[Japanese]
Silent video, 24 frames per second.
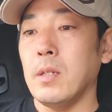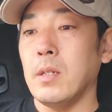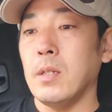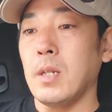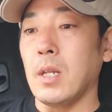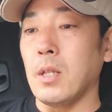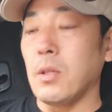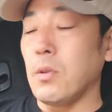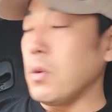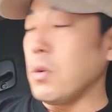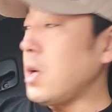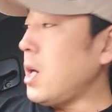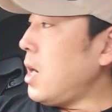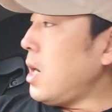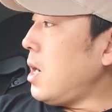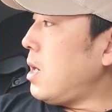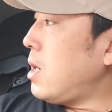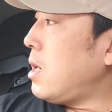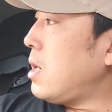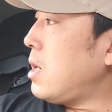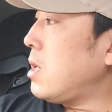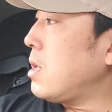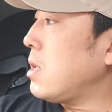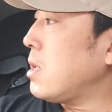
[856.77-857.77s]
なんとか、
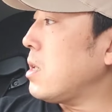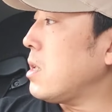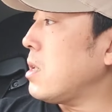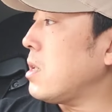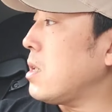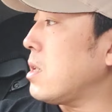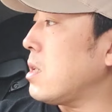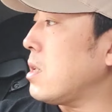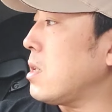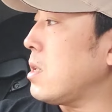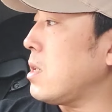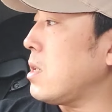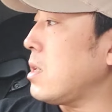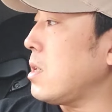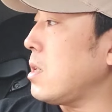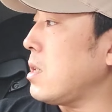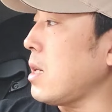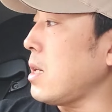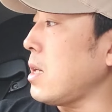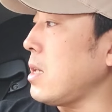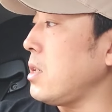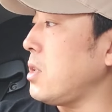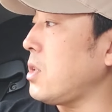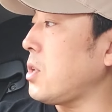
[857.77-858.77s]

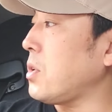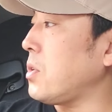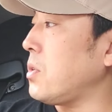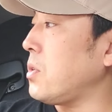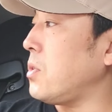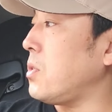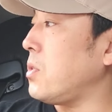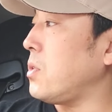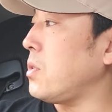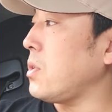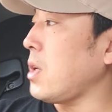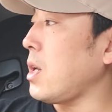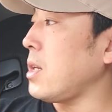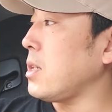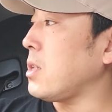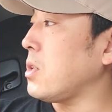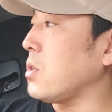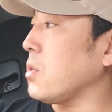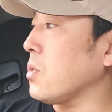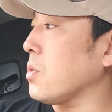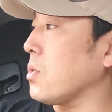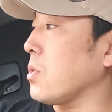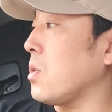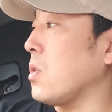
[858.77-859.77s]
先週ね、
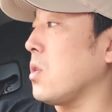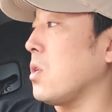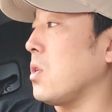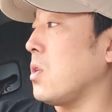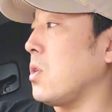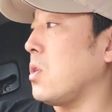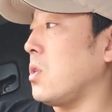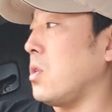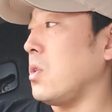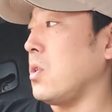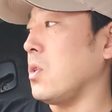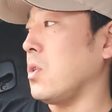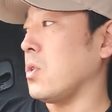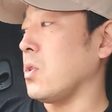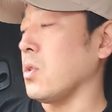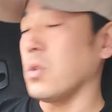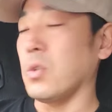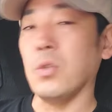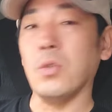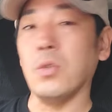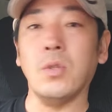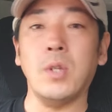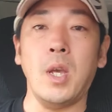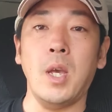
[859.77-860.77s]
ちょっと
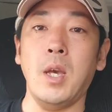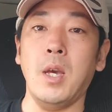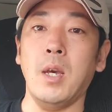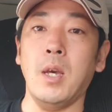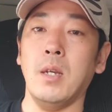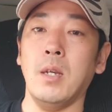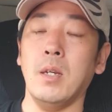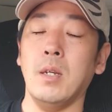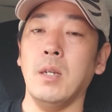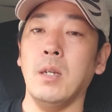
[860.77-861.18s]
途中で、